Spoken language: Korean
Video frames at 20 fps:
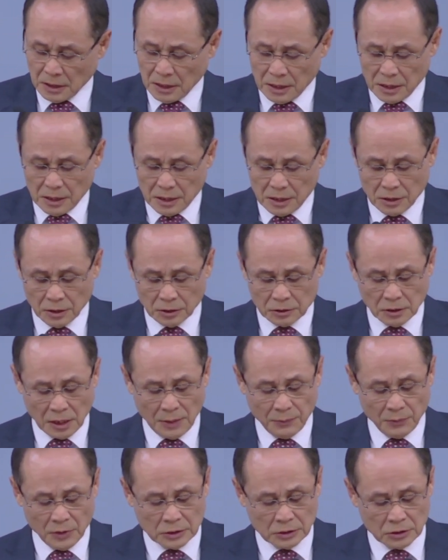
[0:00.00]
이것을
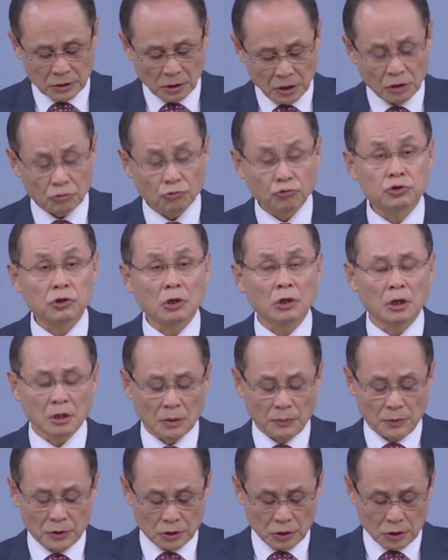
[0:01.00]
하면서 이 구절을
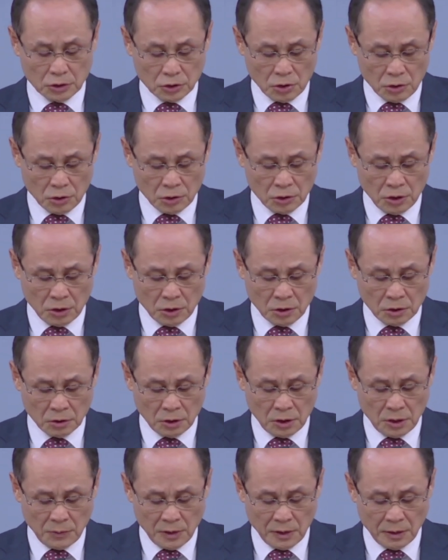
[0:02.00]
읽으면서
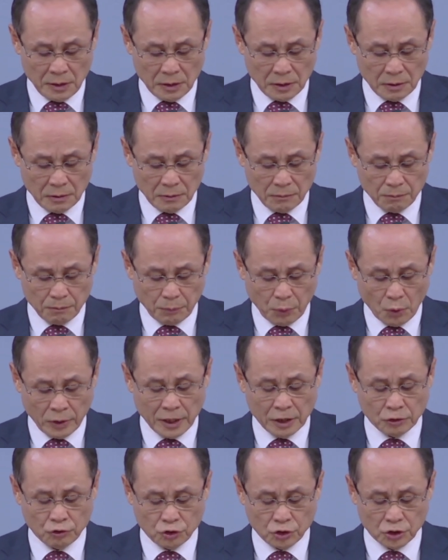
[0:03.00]
성령님이
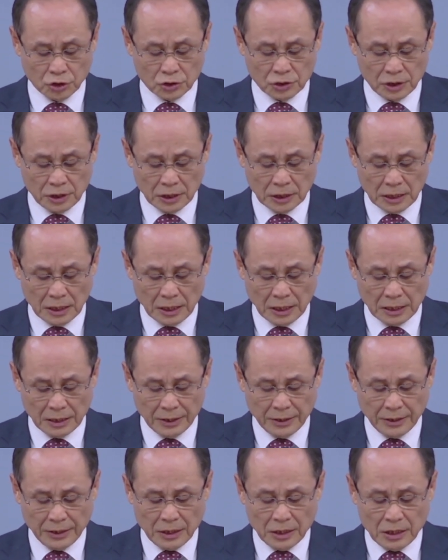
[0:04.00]
보내 주셨으니까
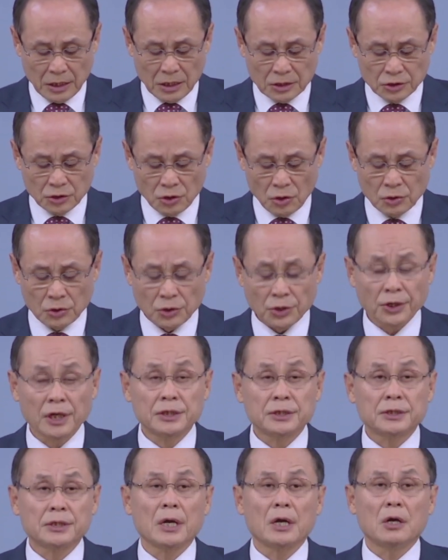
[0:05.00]

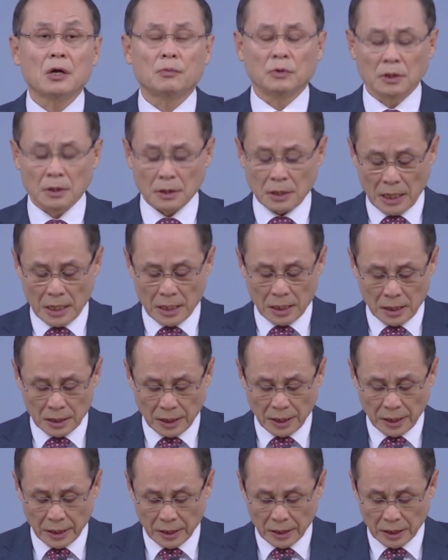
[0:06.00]
성령의 체험을
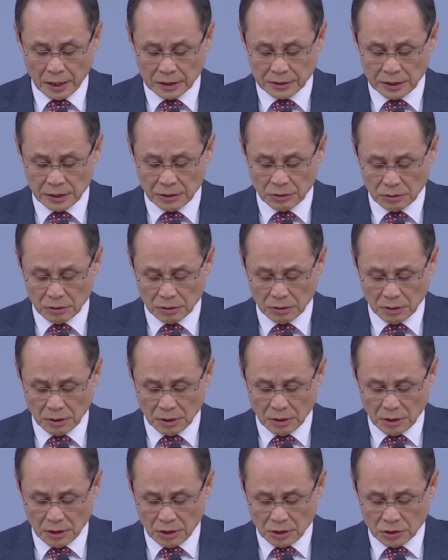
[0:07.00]
강하게 하세요.
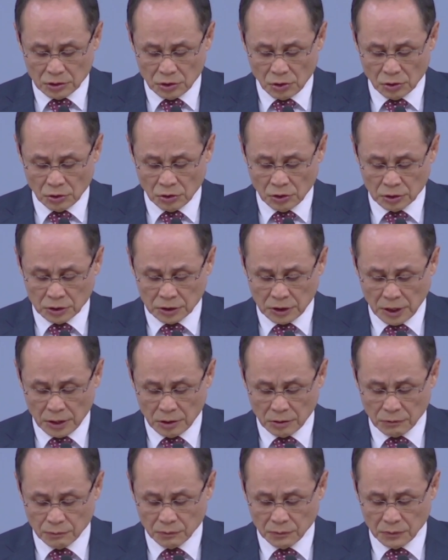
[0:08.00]
성령
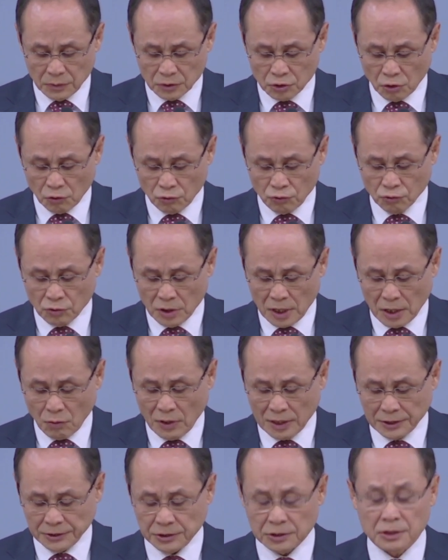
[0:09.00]
체험 전후가
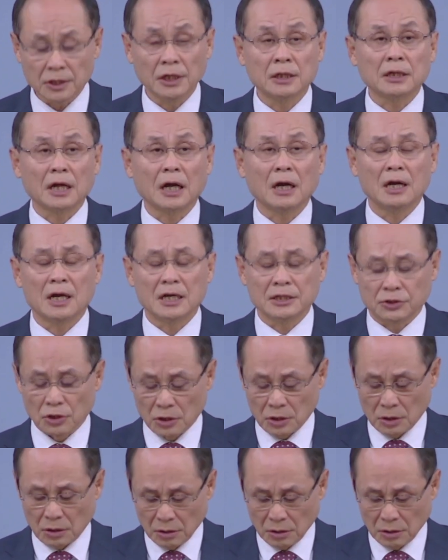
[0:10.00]
완전히 달라져요.